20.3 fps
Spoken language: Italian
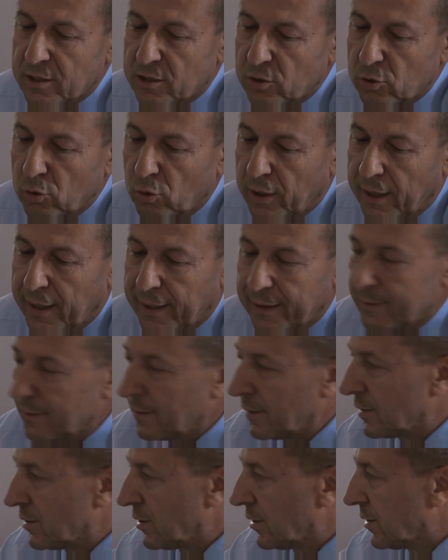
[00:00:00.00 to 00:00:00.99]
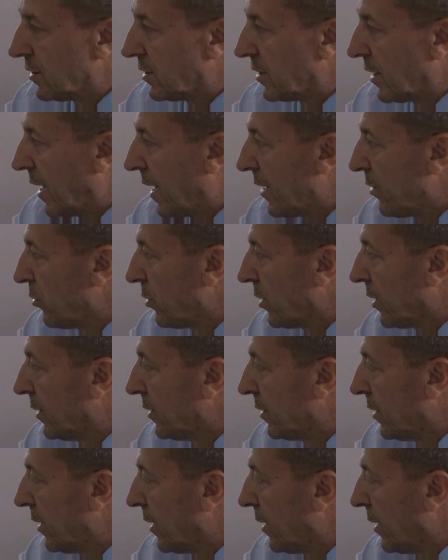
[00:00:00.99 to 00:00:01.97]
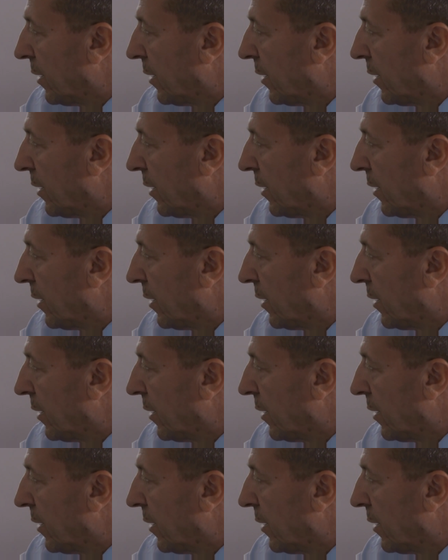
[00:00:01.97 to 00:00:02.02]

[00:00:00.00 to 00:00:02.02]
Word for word: controlli, eh, i controlli sono